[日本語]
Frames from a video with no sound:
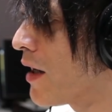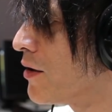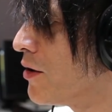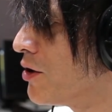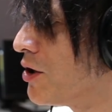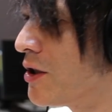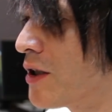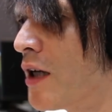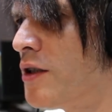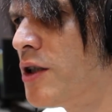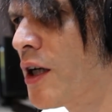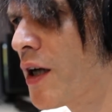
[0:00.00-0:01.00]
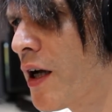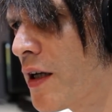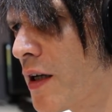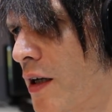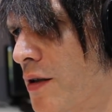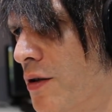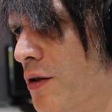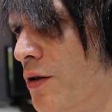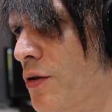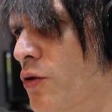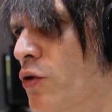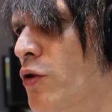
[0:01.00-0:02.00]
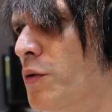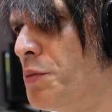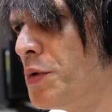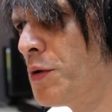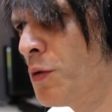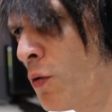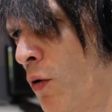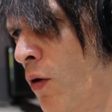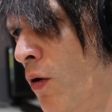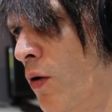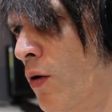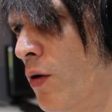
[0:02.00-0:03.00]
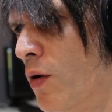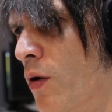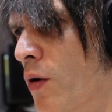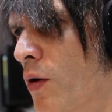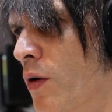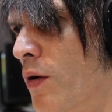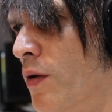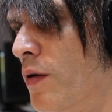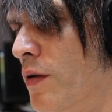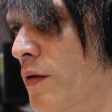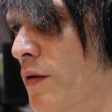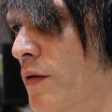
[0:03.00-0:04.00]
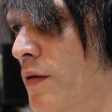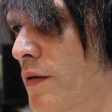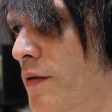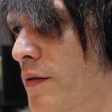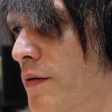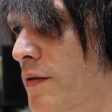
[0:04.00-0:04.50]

隠したんじゃないかっていうグループとあとあの